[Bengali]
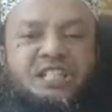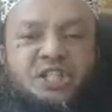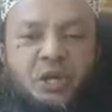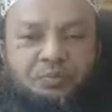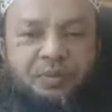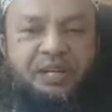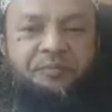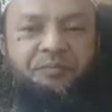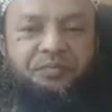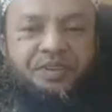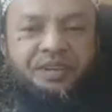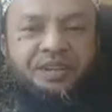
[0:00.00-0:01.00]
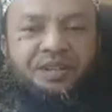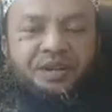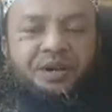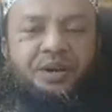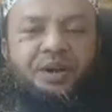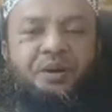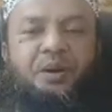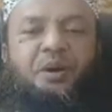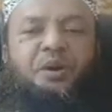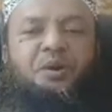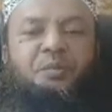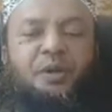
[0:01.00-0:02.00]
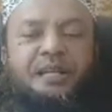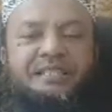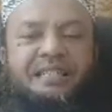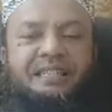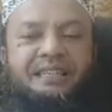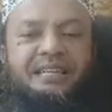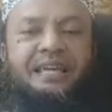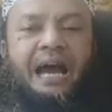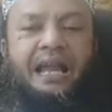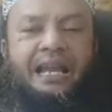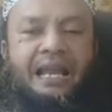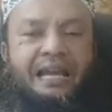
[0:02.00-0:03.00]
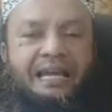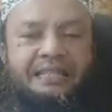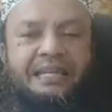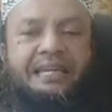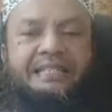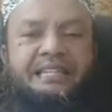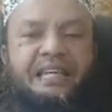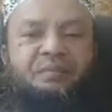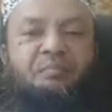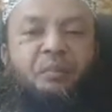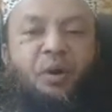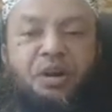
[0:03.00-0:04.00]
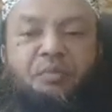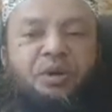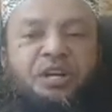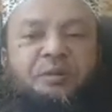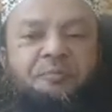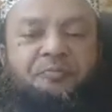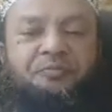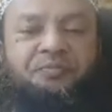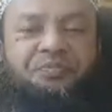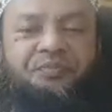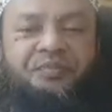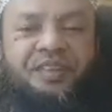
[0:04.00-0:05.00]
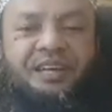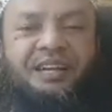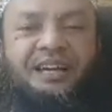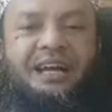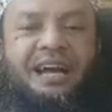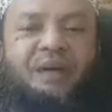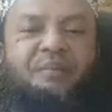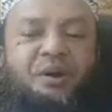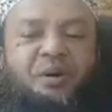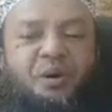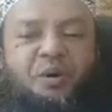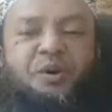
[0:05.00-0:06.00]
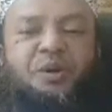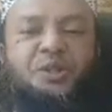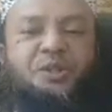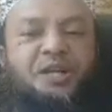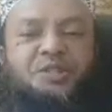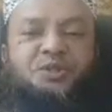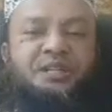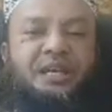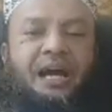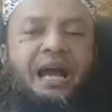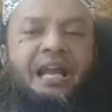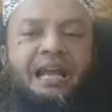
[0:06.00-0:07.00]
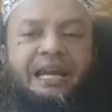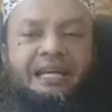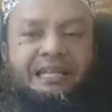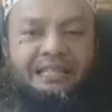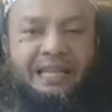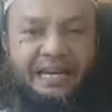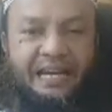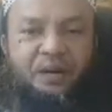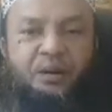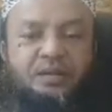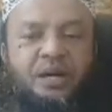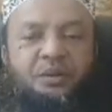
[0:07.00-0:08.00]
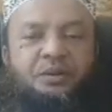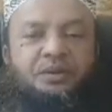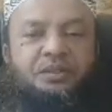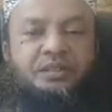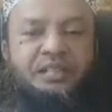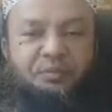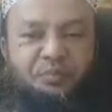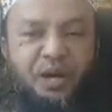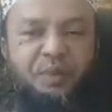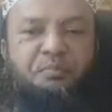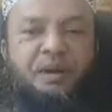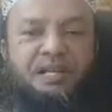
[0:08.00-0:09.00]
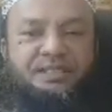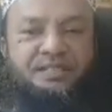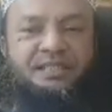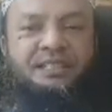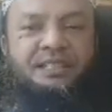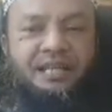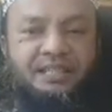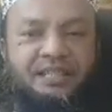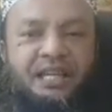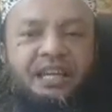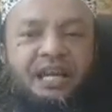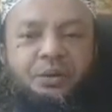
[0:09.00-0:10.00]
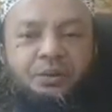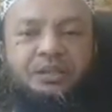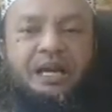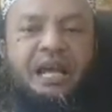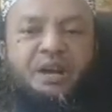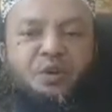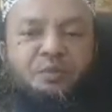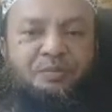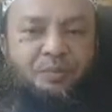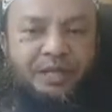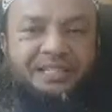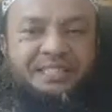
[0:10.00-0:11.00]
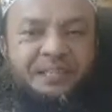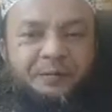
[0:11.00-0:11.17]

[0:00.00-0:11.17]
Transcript: স্বপ্নে কখনো বলেছেন তিনি আল্লাহকে দেখেছেন মনে মনে আবার কখনো সরাসরি আল্লাহকে দেখার কথাও ইবনু আব্বাস রাদি আল্লাহ তালাহুমা বলেছেন